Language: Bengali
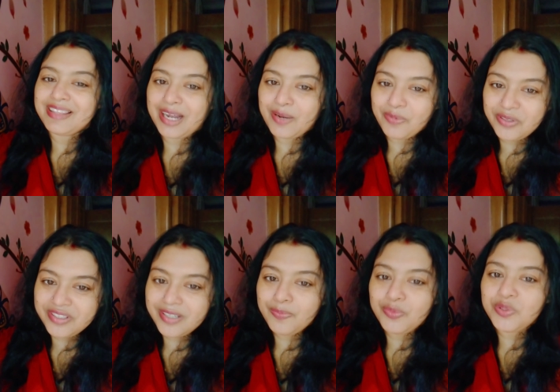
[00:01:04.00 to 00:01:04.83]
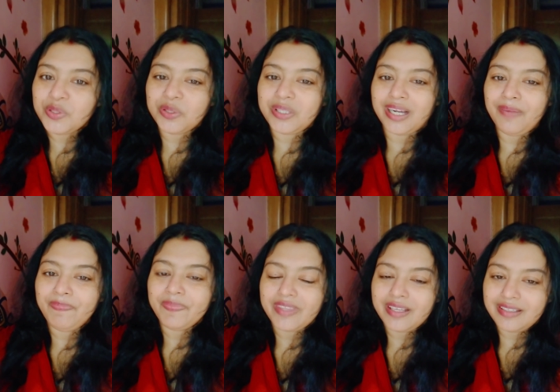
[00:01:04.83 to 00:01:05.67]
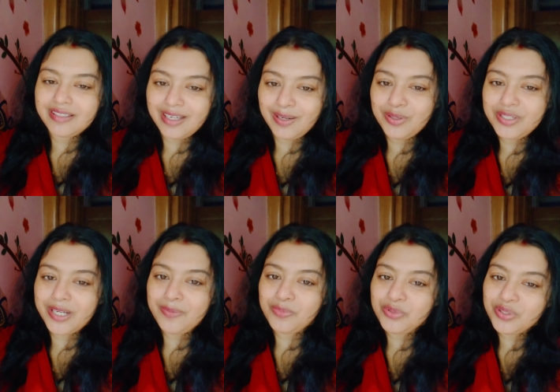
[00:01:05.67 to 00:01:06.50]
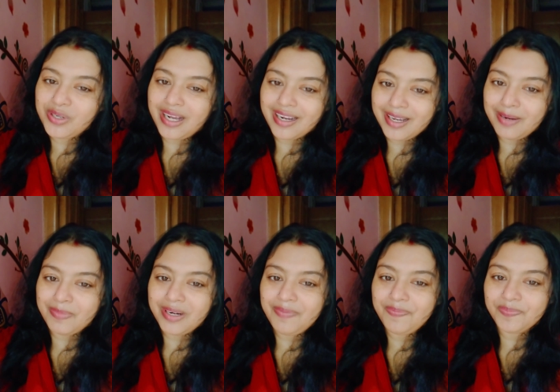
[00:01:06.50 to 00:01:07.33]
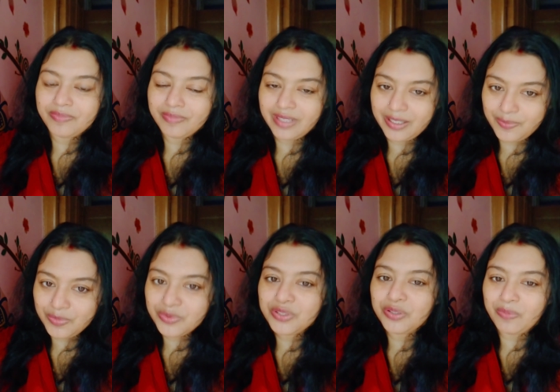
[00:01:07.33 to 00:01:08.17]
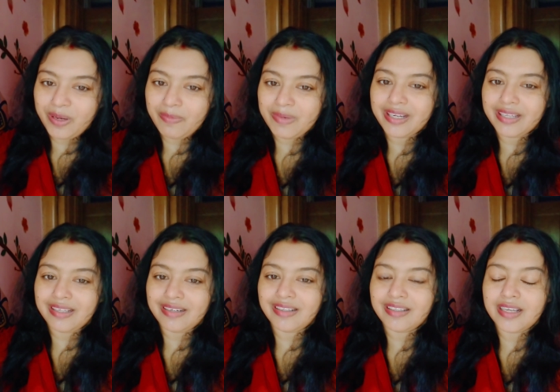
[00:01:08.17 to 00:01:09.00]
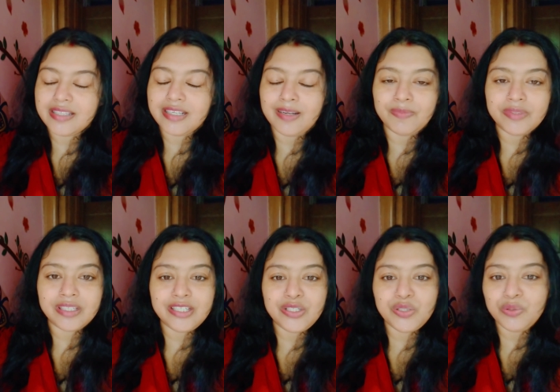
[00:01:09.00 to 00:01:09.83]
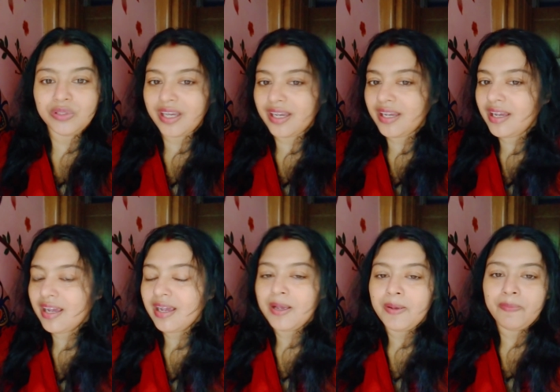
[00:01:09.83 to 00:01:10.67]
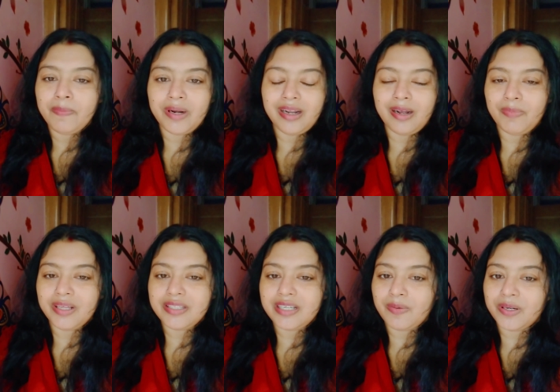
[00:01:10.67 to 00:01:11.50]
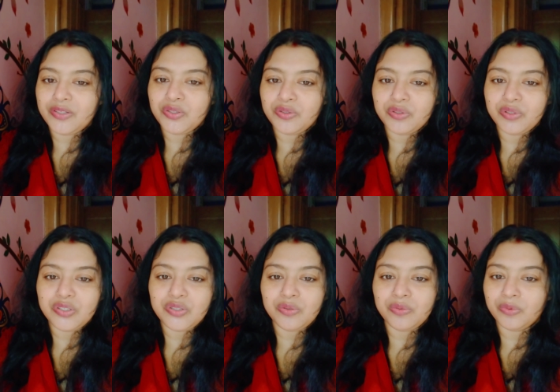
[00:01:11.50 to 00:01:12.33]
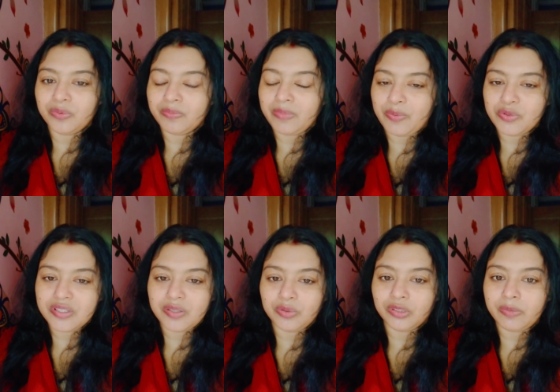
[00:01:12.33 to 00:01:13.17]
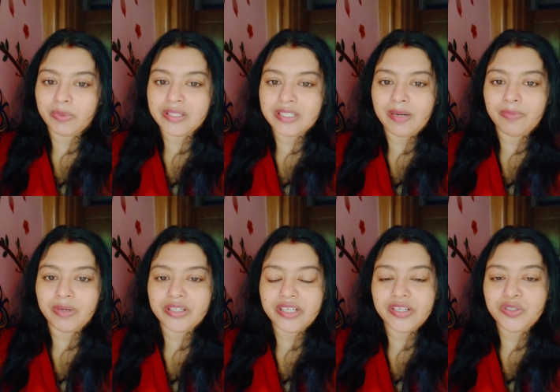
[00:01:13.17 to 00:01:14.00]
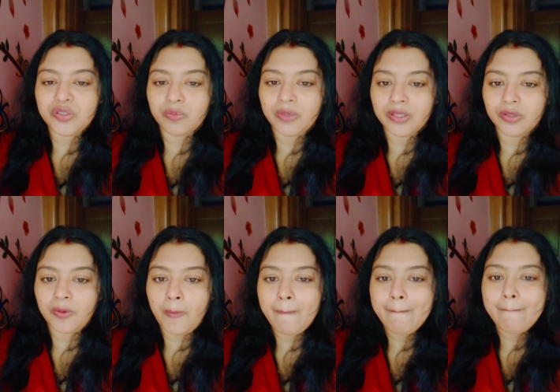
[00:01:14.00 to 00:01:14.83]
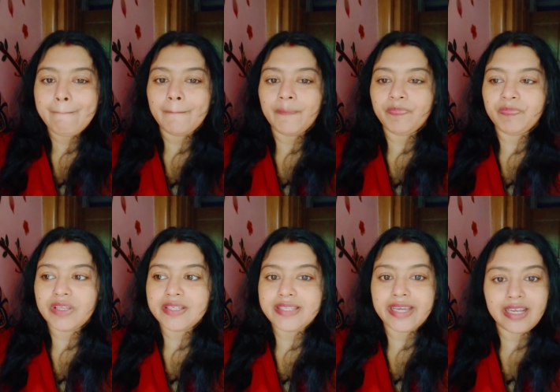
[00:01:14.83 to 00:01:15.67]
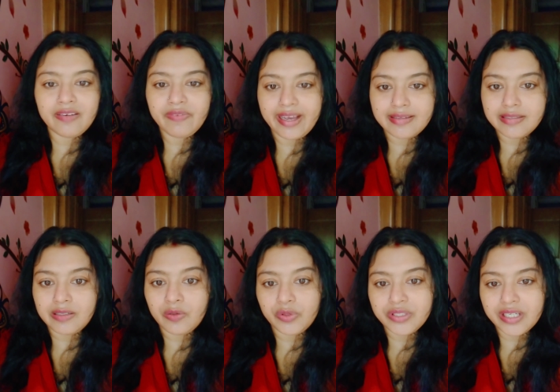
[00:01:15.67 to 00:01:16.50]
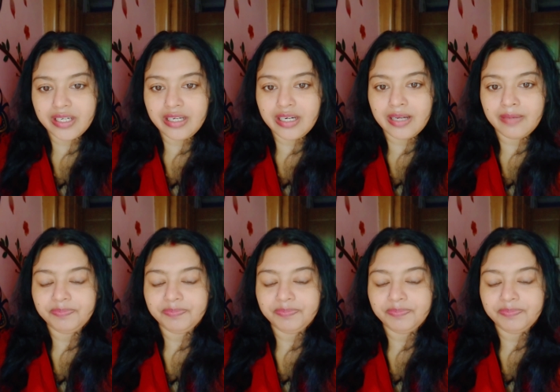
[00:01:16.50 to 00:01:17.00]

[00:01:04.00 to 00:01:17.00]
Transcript: তারপর যে পুজোটা ছিল সেই পুজোর আগে আমরা মানে সময় আমরা কেদারনাথ গেছিলাম কিছুতেই মানে আমরা যাওয়ার জন্য কিছু ব্যবস্থা করতে পারছিলাম না সেই সময় তো সেকেন্ড ভ্যাকসিন হয়েছে কি না